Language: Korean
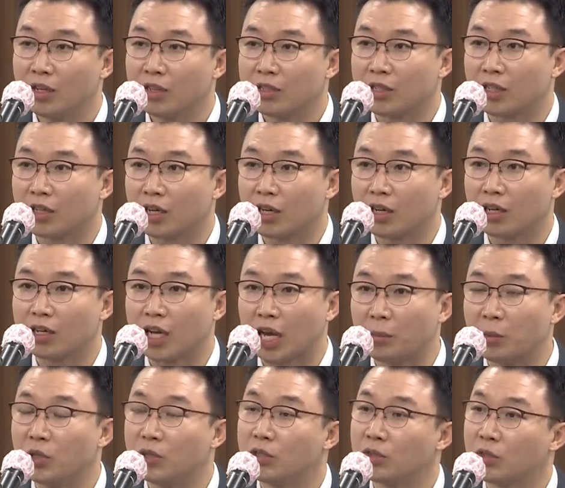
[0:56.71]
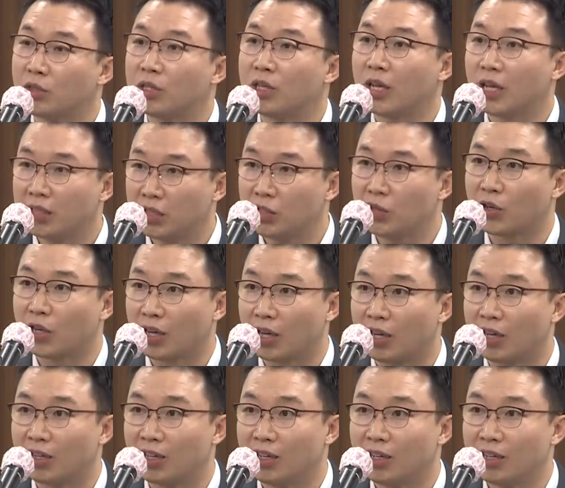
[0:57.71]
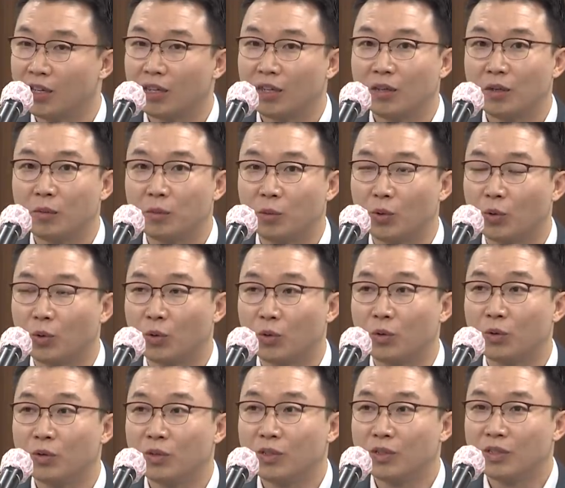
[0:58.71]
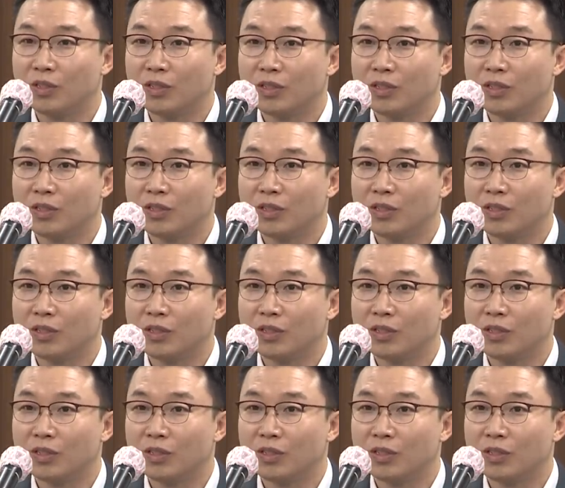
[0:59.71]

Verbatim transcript: 제가 감언이설을 해드려야 뭐